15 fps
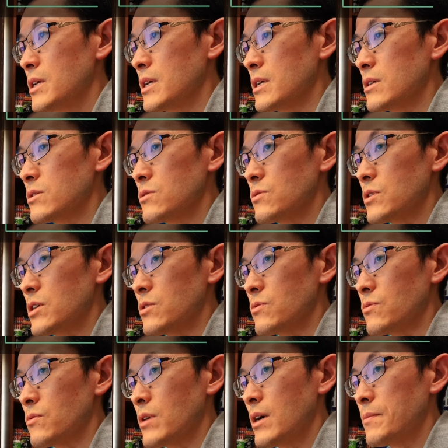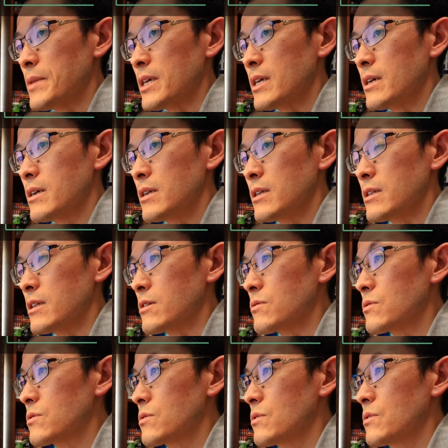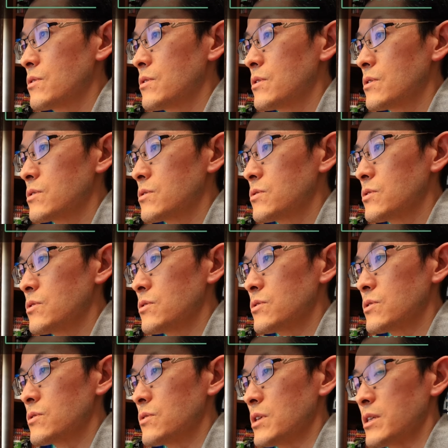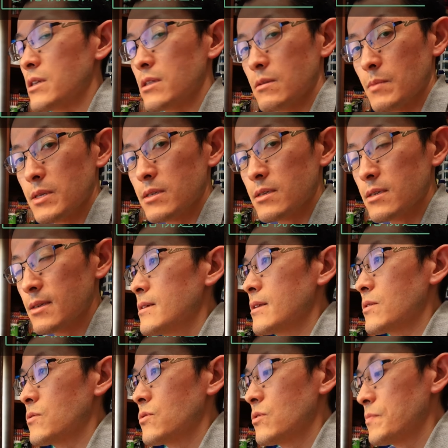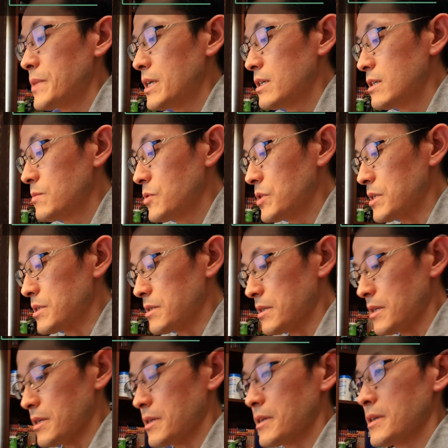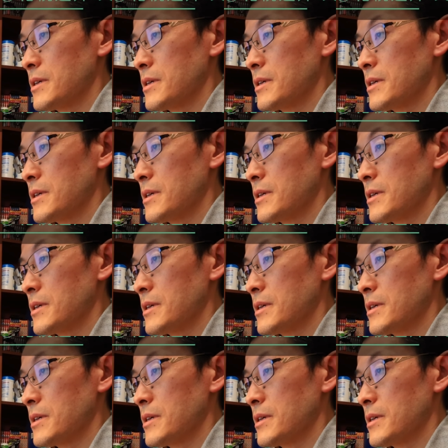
えー、そのキノコが右側に出てくるとそういう作りになりますでこのページもですね、